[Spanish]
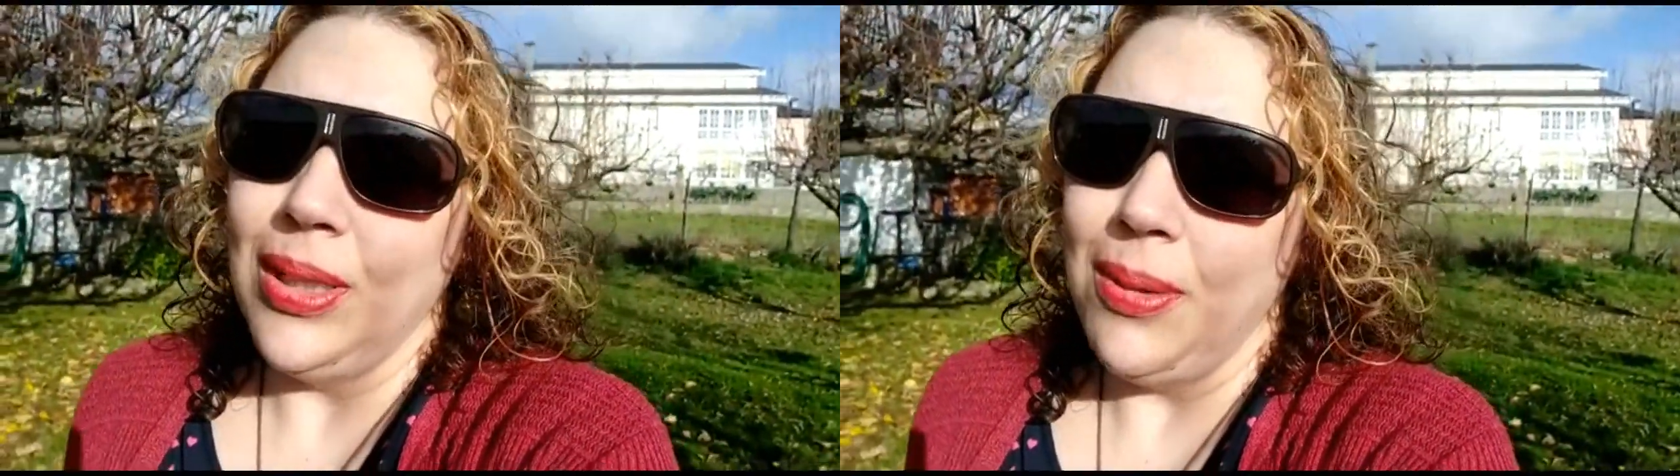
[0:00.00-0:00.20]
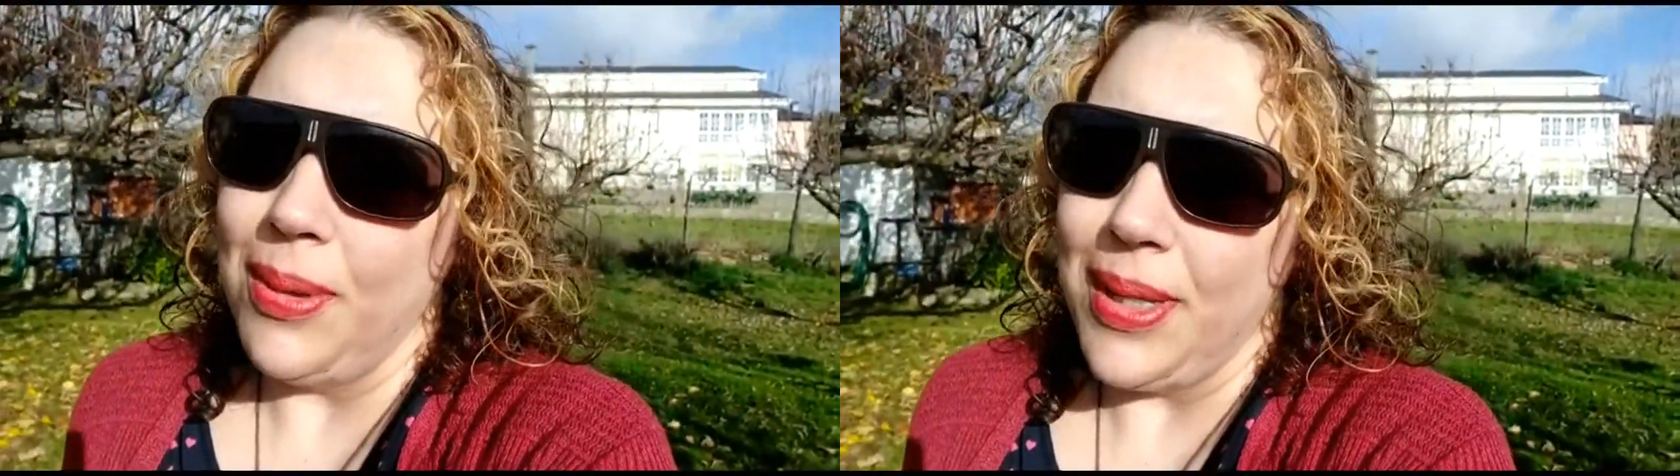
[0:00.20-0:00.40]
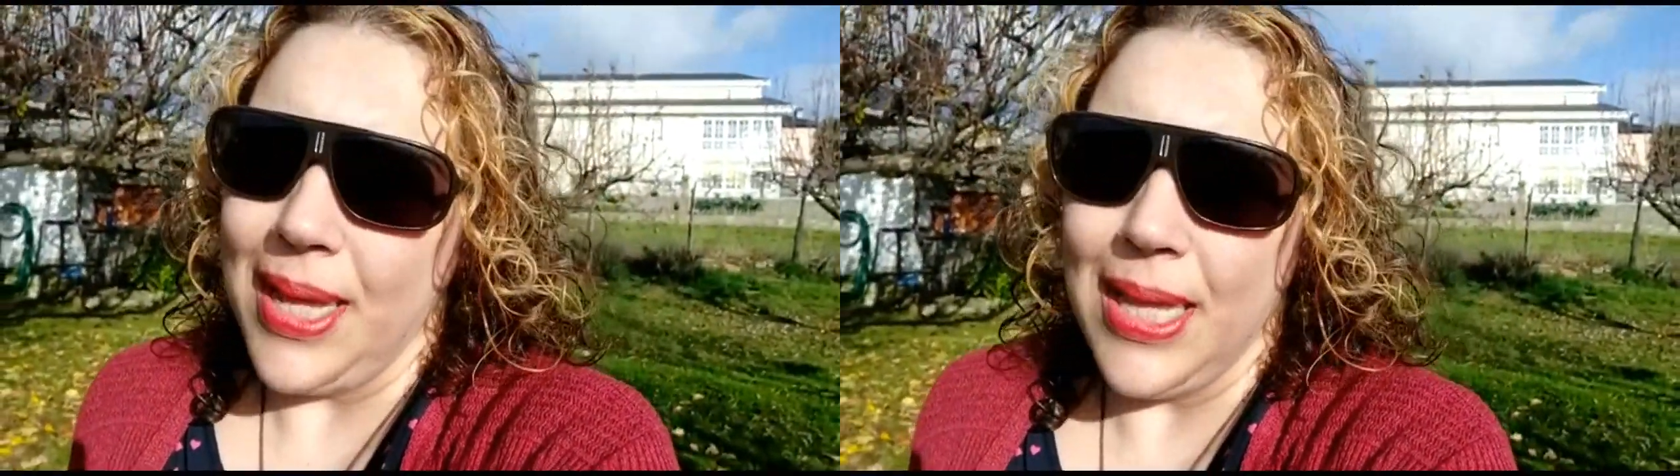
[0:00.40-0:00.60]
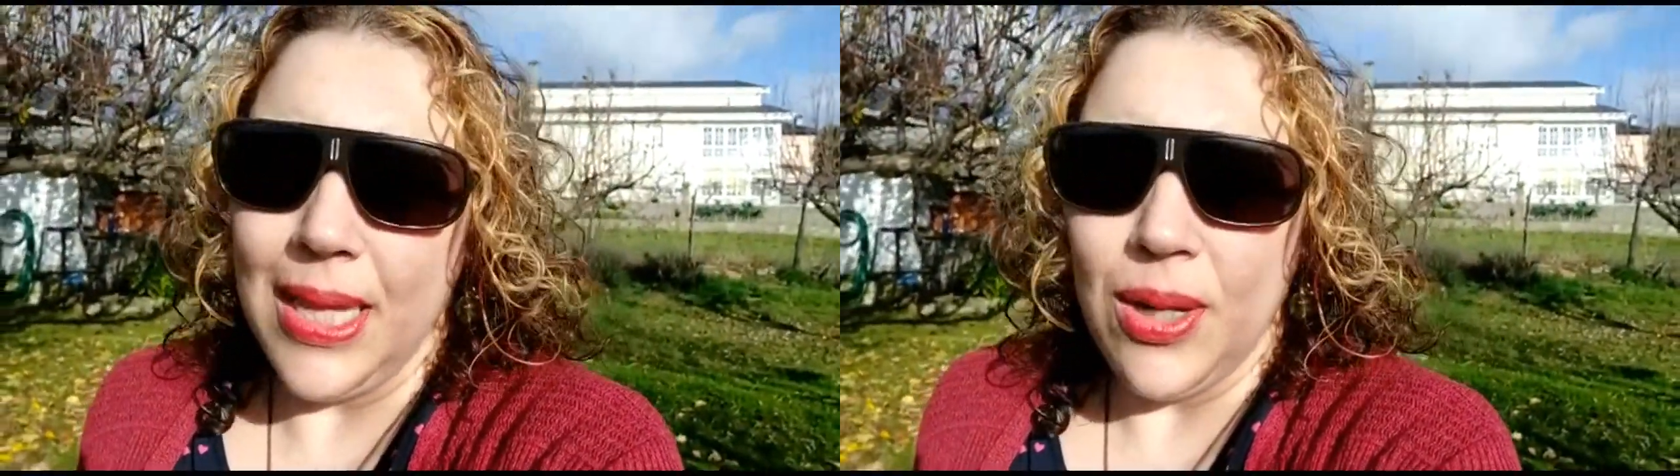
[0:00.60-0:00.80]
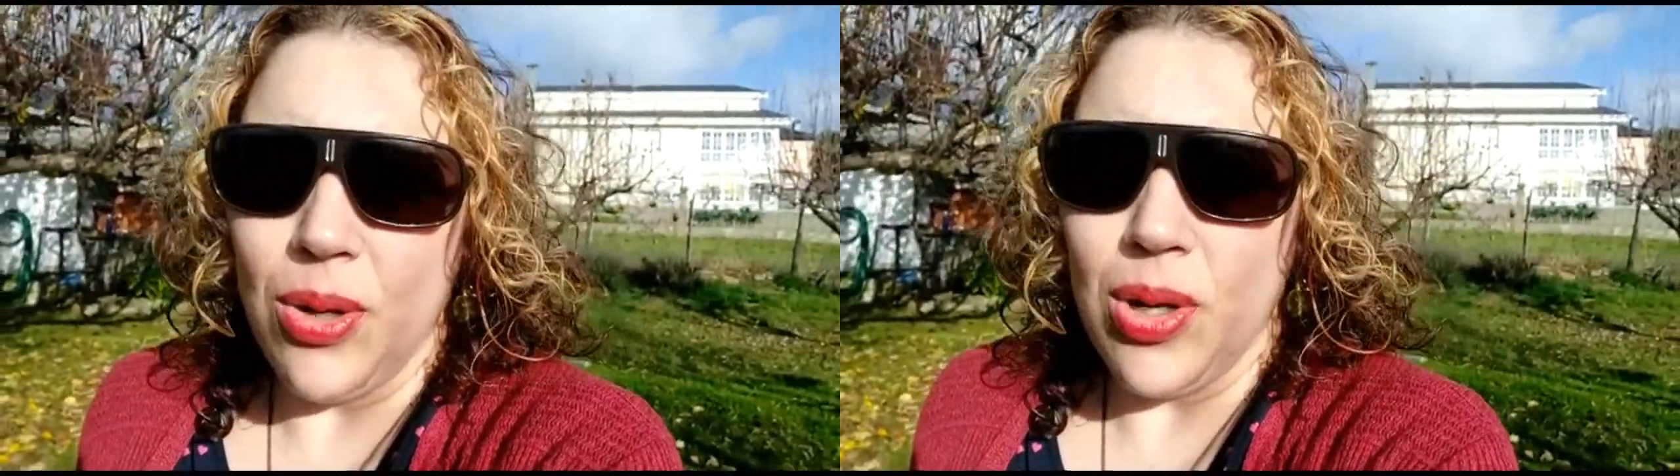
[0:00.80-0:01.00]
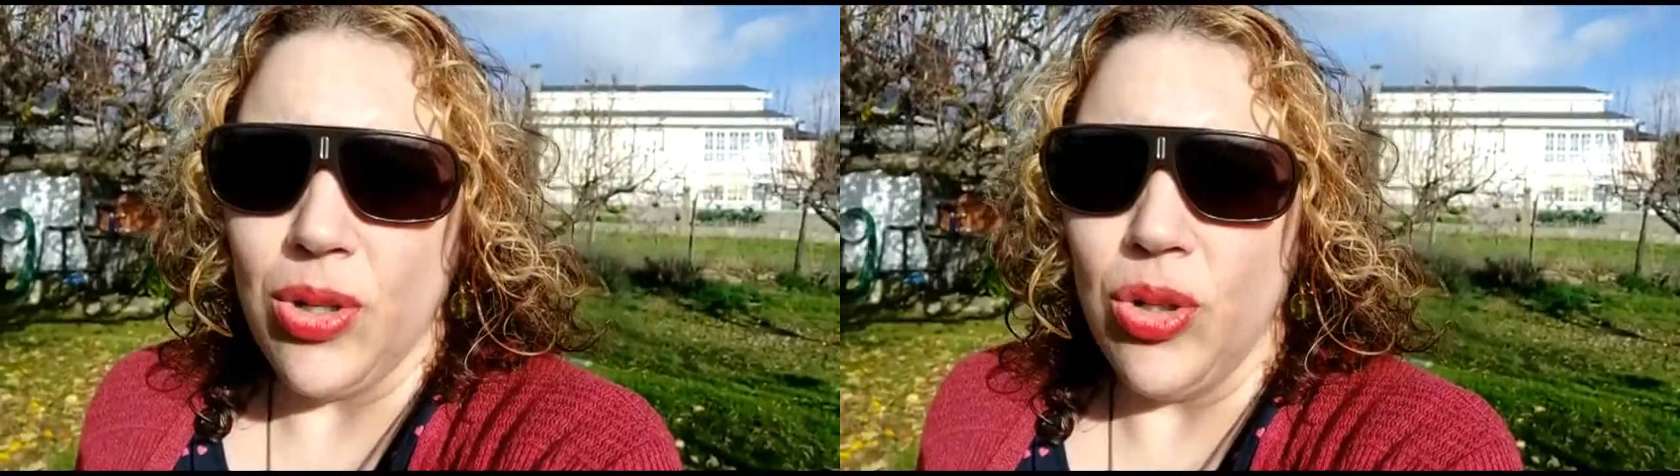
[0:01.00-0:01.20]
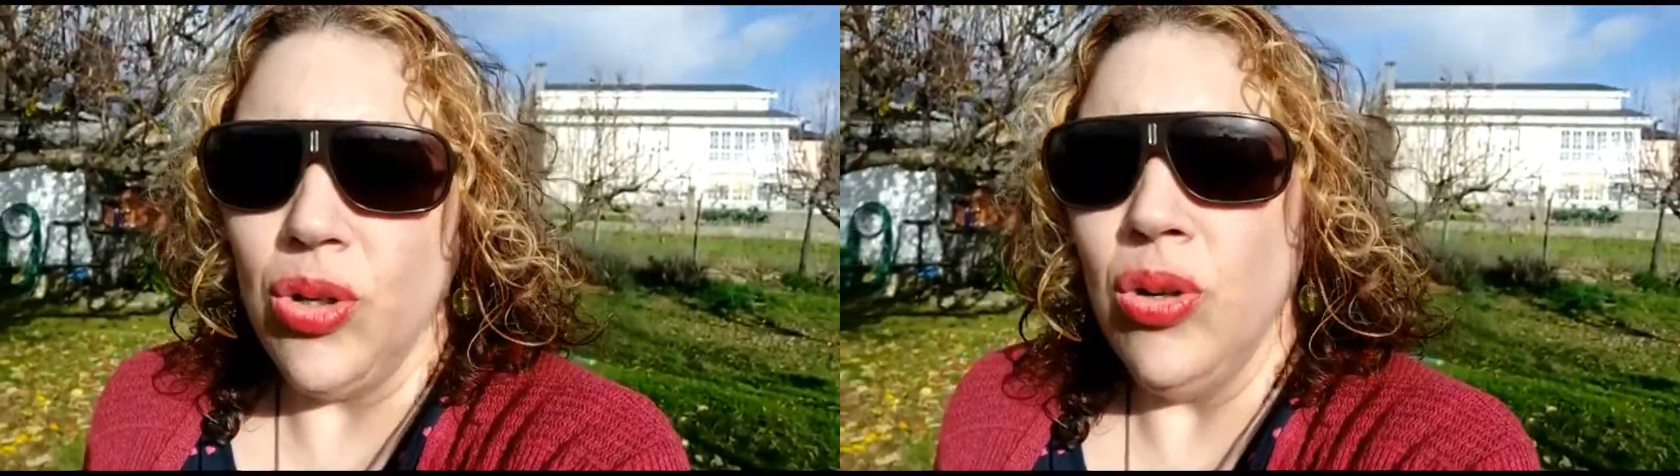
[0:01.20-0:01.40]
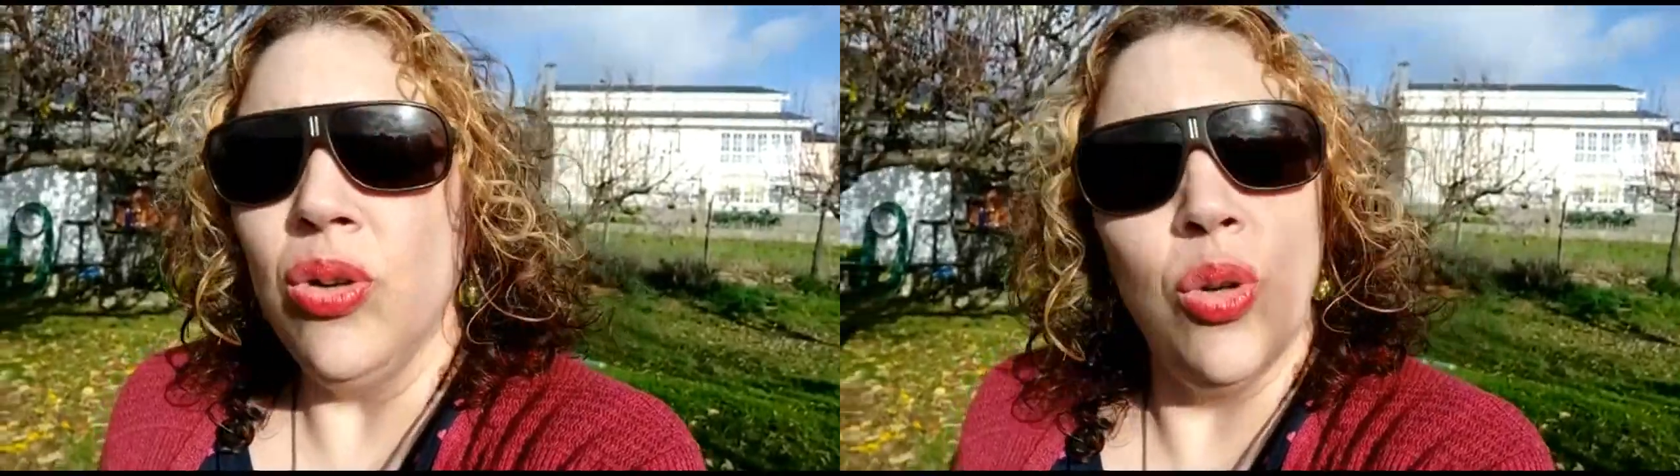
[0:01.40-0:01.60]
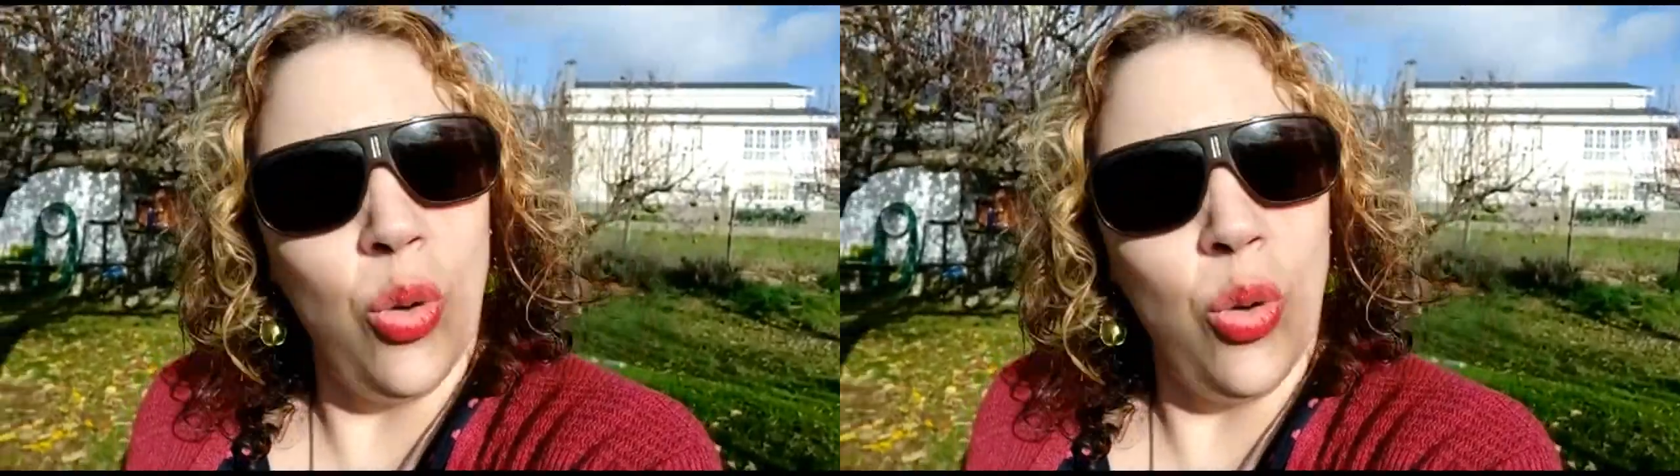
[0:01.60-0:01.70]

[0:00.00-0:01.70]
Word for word: de verdad, de corazón.